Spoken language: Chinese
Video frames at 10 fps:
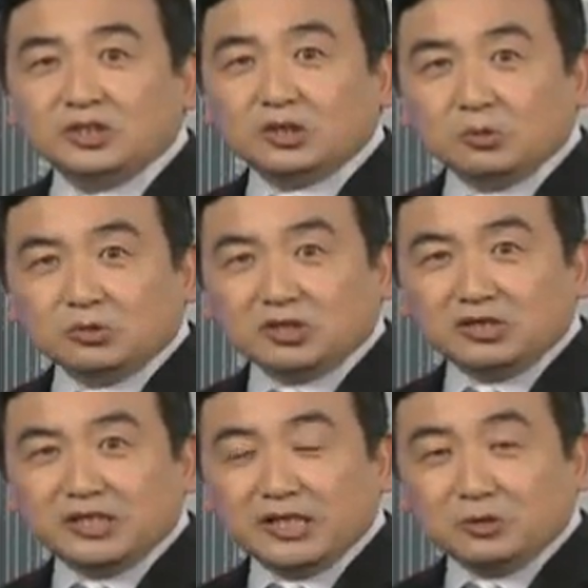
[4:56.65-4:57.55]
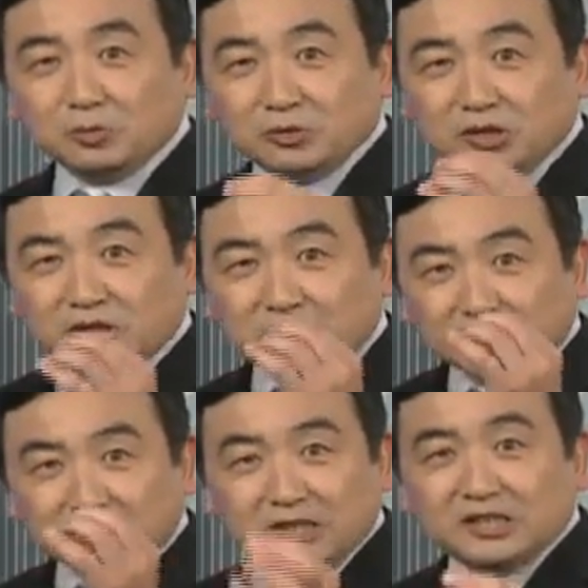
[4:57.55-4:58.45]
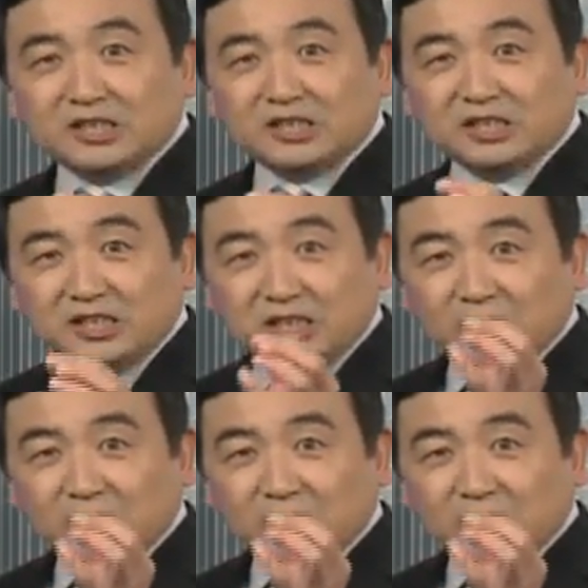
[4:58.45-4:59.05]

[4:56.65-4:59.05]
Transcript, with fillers: 都是那种正气、